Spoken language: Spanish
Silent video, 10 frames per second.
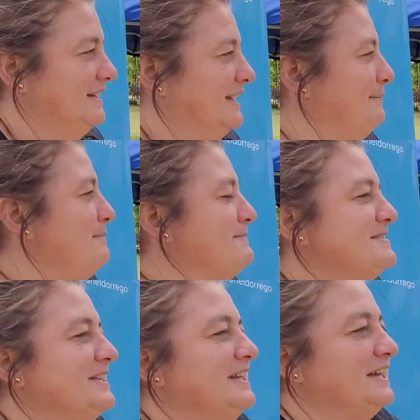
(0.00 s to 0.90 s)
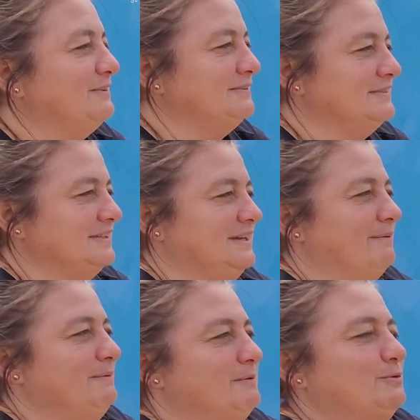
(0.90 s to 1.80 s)
A mí me enseñaron y a
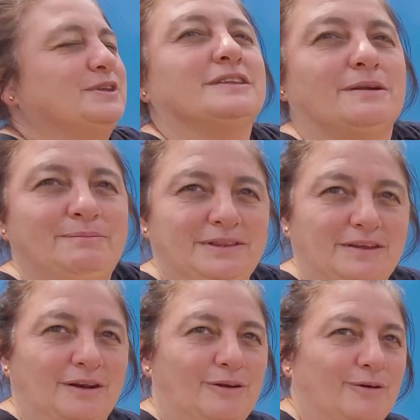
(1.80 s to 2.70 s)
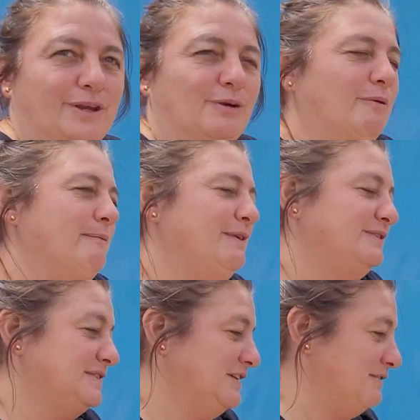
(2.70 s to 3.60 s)
mí me gusta transmitirlo, y como me lo
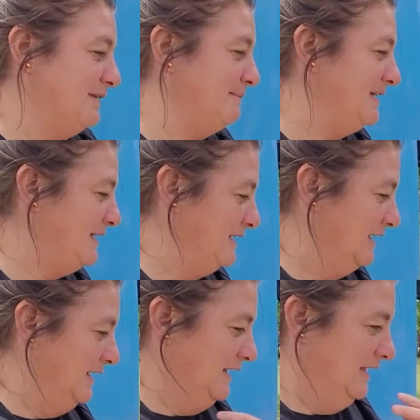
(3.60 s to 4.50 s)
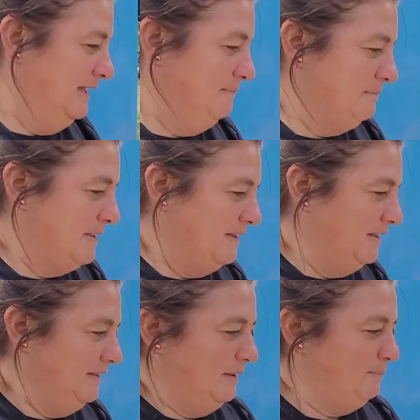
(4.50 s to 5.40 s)
enseñaron a mí,
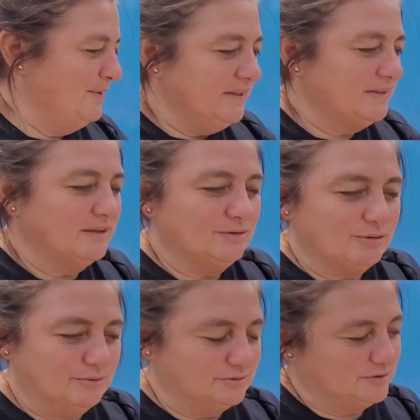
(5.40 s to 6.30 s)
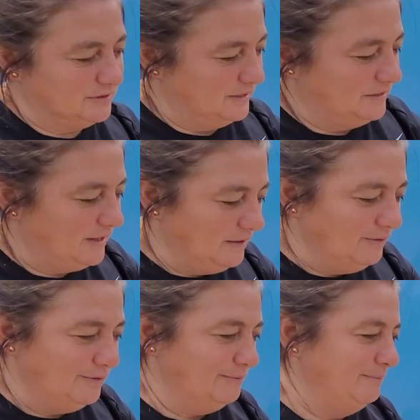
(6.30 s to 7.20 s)
después de tantos cursos que
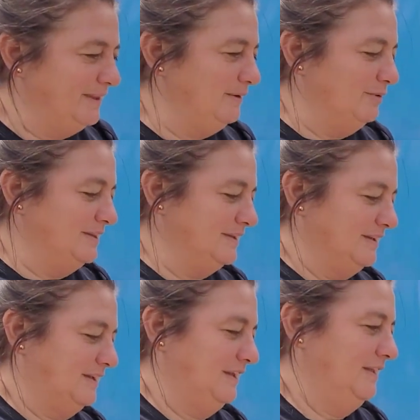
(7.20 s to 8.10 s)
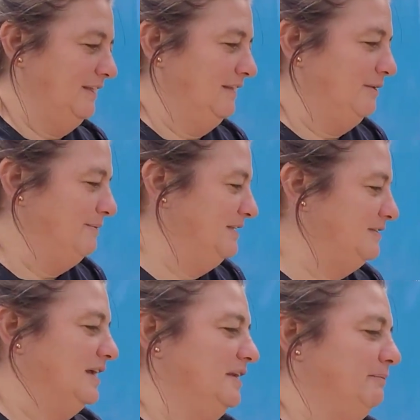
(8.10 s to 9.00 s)
tengo, me di cuenta de que no me
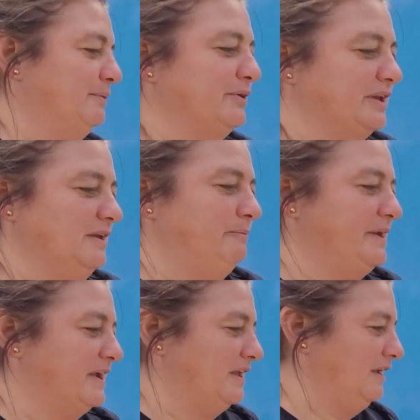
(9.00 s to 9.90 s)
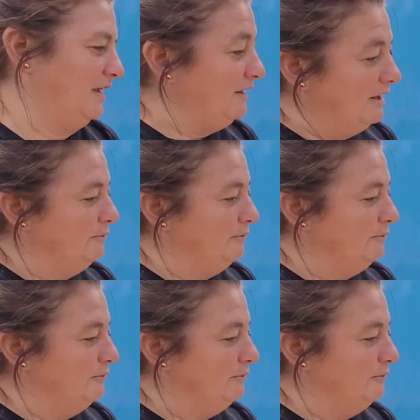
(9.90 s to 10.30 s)
decían el por qué y el para qué, que es la